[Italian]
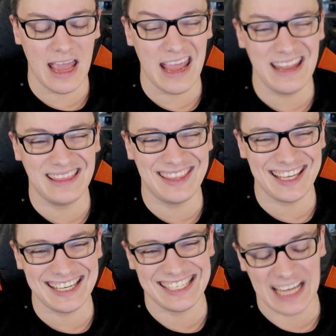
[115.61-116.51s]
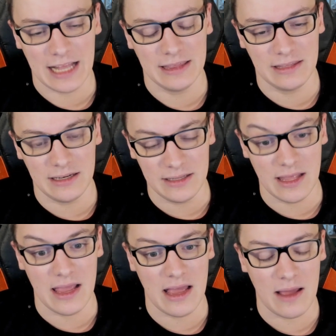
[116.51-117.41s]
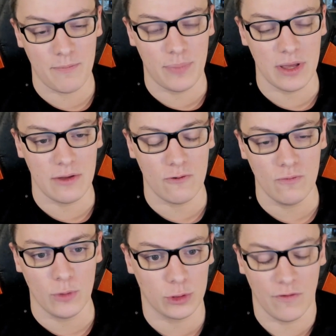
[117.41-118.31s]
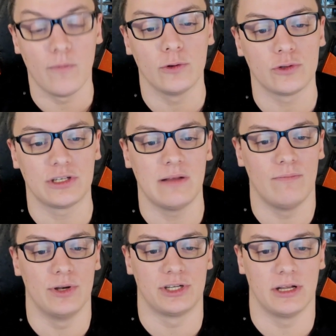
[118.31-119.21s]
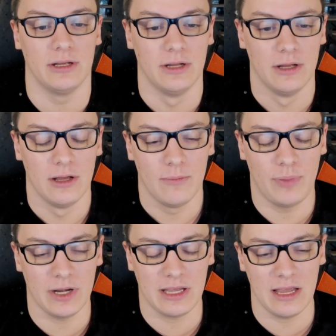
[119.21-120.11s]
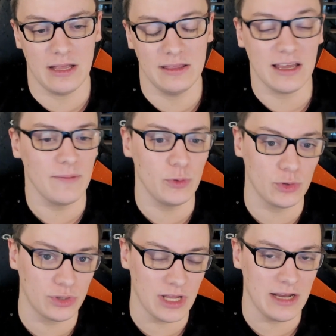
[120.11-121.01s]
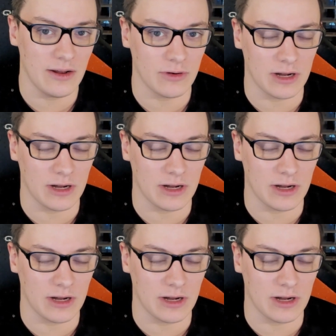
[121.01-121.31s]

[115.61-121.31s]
è interessante l'idea per un motivo molto semplice, perché dare più sustain a un